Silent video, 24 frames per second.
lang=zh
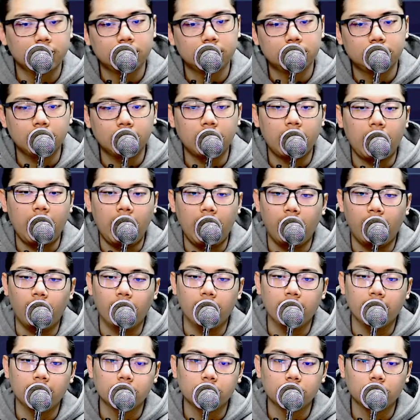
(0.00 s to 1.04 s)
这个好
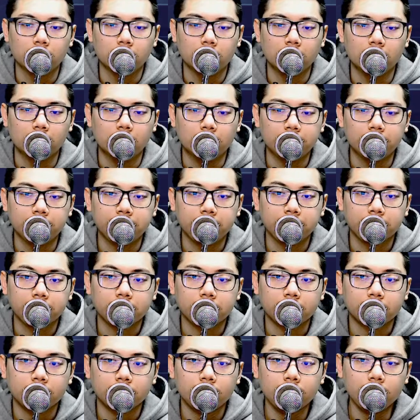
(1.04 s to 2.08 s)
哎。说真的，
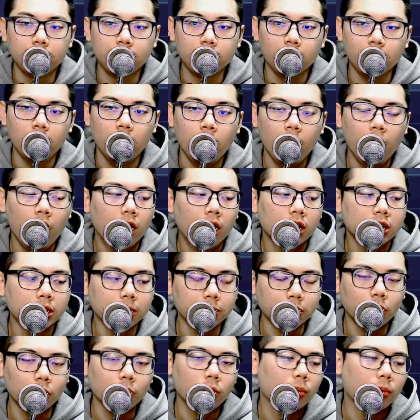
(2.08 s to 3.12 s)
这
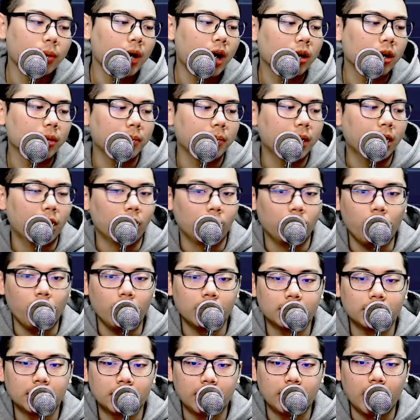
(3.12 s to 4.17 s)
么多股票里面，如
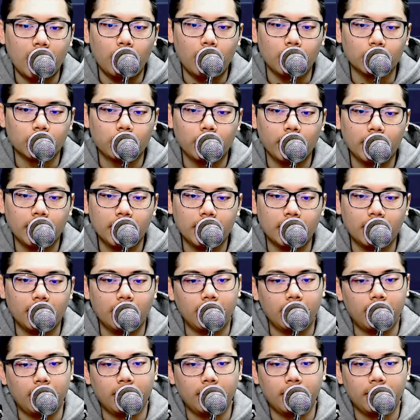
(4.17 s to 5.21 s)
果你真的要我推一
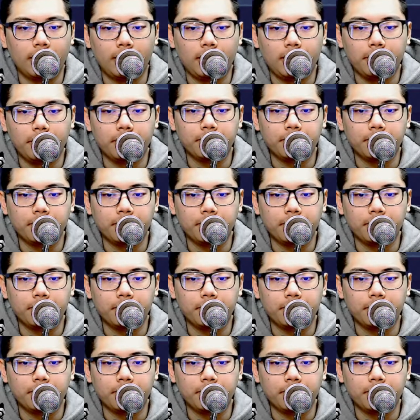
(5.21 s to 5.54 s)
个，